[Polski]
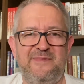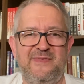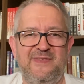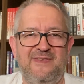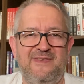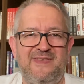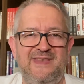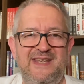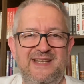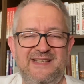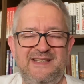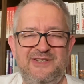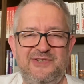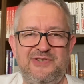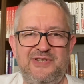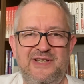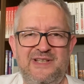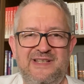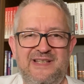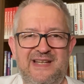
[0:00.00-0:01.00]
nigdy
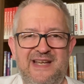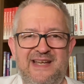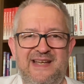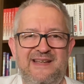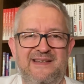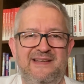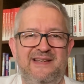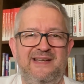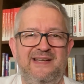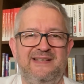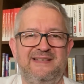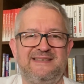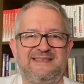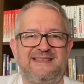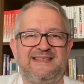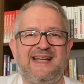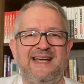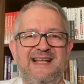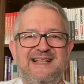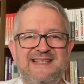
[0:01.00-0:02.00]
się nie
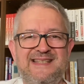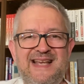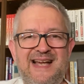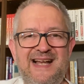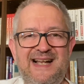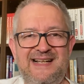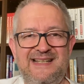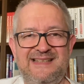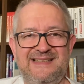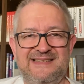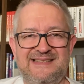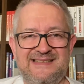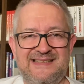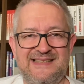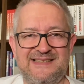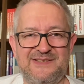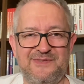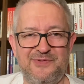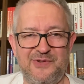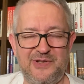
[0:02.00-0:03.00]
zdradzali ze
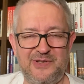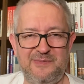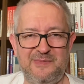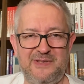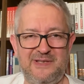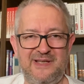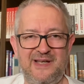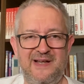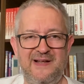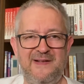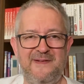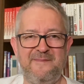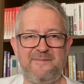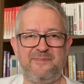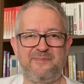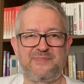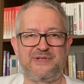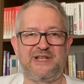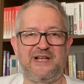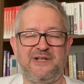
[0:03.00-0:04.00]
swoimi
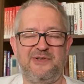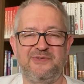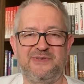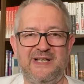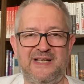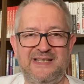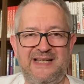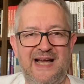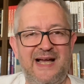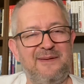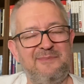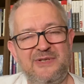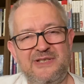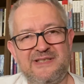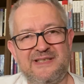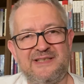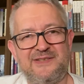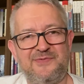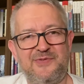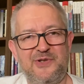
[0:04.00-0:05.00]
przekonaniami,
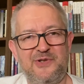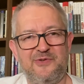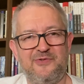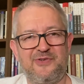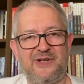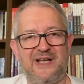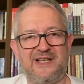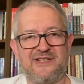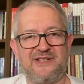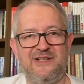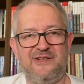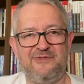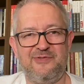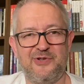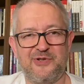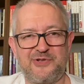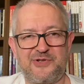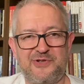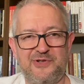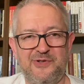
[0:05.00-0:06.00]
ze swoją
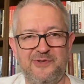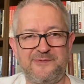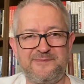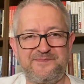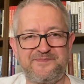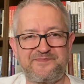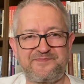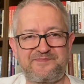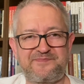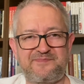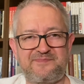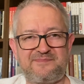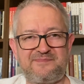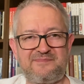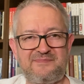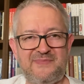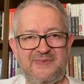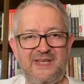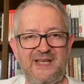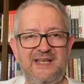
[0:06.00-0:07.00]
wrażliwością.
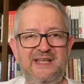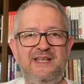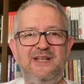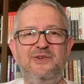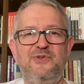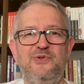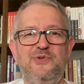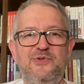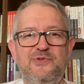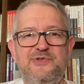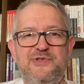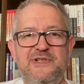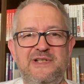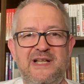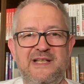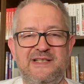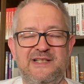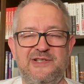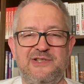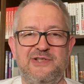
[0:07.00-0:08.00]
Ilu ludzi
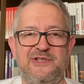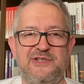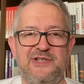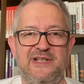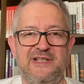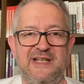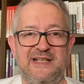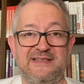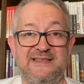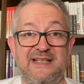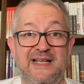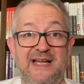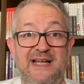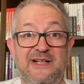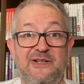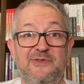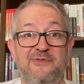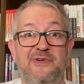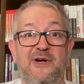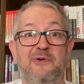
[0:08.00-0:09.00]
na te życzenia
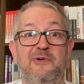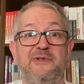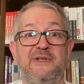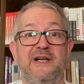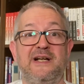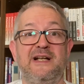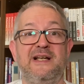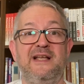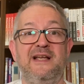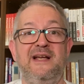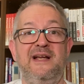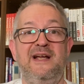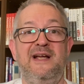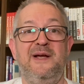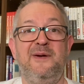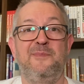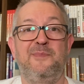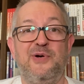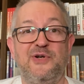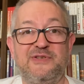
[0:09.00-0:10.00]
zareagowało nagle
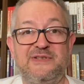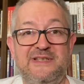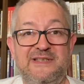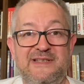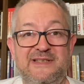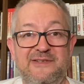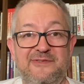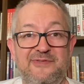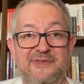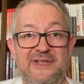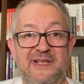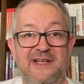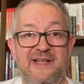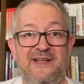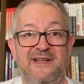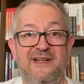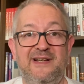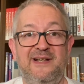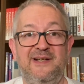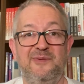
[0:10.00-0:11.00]
pozytywnie,
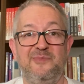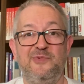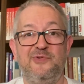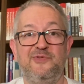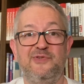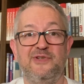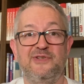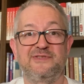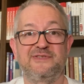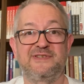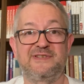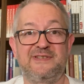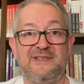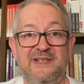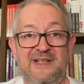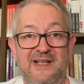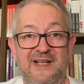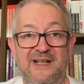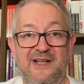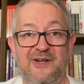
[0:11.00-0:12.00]
mówiąc,
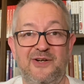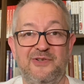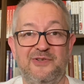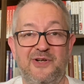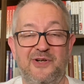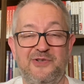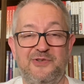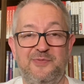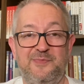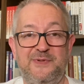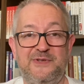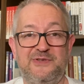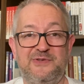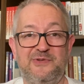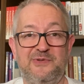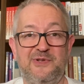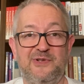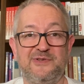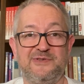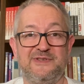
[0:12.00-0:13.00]

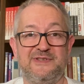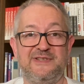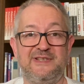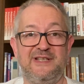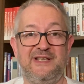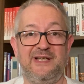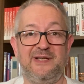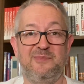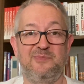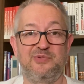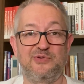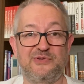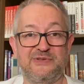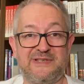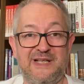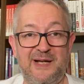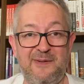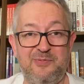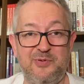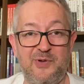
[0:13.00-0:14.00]
odpisując Bóg
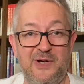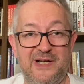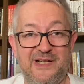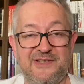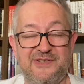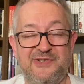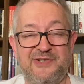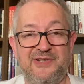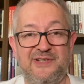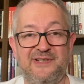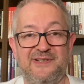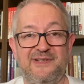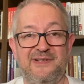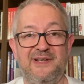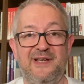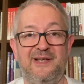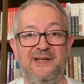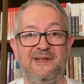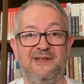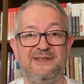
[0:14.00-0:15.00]
zapłać, y,
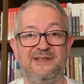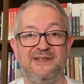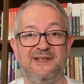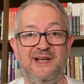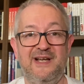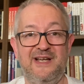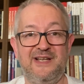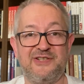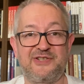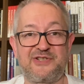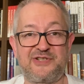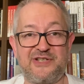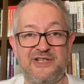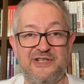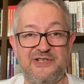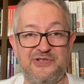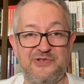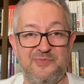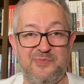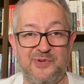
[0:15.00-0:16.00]
y,
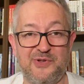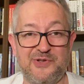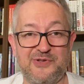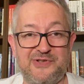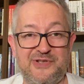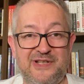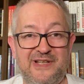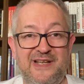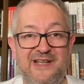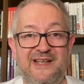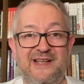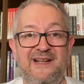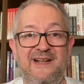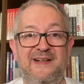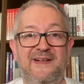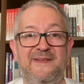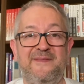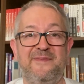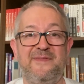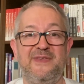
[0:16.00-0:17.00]
szczęść Boże,
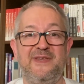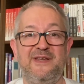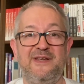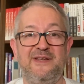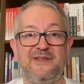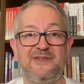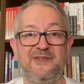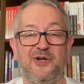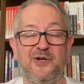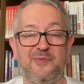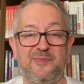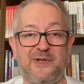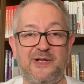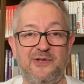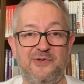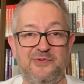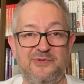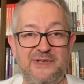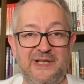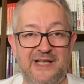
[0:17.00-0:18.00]
y,
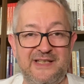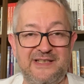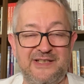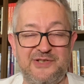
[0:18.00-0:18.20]
dobrych, udanych